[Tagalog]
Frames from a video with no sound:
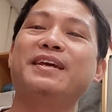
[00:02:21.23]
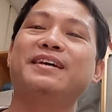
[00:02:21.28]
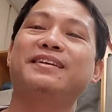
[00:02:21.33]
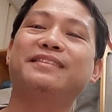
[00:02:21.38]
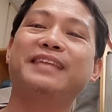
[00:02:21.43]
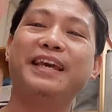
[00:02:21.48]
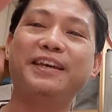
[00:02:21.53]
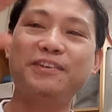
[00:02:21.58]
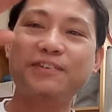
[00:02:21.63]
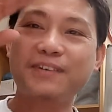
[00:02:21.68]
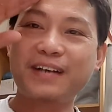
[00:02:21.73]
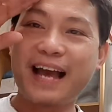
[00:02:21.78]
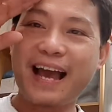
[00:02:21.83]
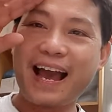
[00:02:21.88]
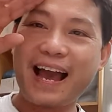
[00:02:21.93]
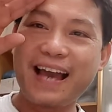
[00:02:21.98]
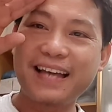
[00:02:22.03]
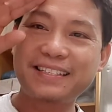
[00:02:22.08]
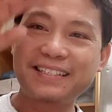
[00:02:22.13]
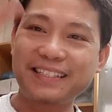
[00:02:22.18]
Thank you,
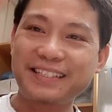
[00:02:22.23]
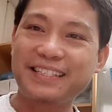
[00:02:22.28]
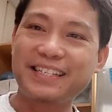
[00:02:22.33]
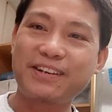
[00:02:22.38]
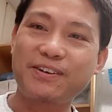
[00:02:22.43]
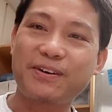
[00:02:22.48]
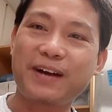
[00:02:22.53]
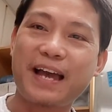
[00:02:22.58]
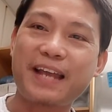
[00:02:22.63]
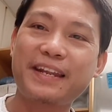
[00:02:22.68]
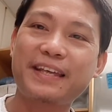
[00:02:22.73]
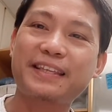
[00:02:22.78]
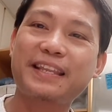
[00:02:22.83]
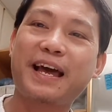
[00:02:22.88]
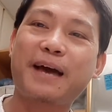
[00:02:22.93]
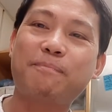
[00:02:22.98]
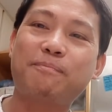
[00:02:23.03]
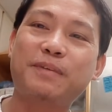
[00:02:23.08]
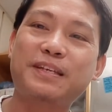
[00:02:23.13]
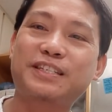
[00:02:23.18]
guys. It's Ilo
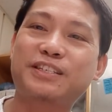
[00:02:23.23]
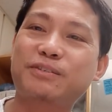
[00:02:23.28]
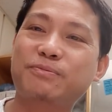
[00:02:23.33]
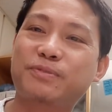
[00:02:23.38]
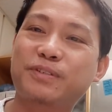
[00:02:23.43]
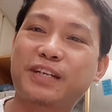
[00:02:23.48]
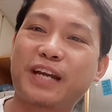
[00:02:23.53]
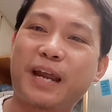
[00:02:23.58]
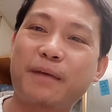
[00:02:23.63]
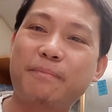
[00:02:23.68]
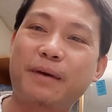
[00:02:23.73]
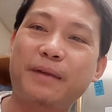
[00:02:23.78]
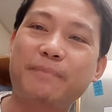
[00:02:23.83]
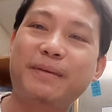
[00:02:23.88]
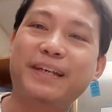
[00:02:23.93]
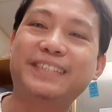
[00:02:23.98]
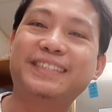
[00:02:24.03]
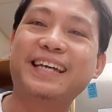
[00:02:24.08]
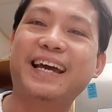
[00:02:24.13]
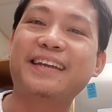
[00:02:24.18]
Canada. Please subscribe on
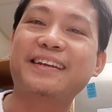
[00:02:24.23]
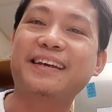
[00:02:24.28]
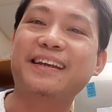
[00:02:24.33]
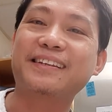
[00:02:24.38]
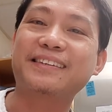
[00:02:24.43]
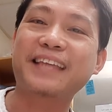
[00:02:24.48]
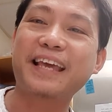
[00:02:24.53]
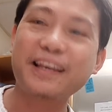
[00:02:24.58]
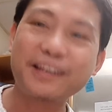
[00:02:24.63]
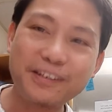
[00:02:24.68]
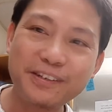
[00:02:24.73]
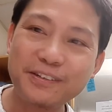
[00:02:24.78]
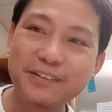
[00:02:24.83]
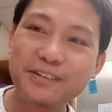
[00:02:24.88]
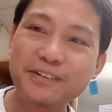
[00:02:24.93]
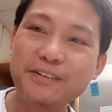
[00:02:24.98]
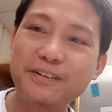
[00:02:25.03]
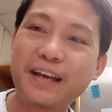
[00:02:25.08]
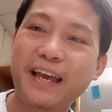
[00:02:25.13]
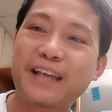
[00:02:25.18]
my channel. Thank
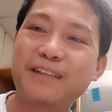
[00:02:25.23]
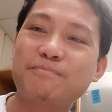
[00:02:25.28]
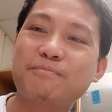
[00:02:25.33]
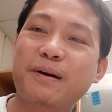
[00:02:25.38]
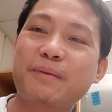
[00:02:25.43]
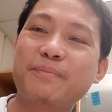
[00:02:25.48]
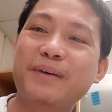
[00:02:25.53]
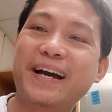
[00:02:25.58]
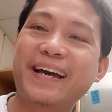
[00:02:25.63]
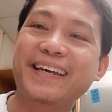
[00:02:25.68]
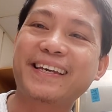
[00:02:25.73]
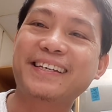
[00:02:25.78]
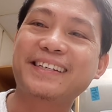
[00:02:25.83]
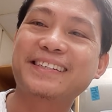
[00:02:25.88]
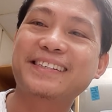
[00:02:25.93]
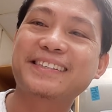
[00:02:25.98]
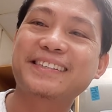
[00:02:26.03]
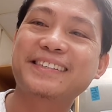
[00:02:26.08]
you and bye-bye.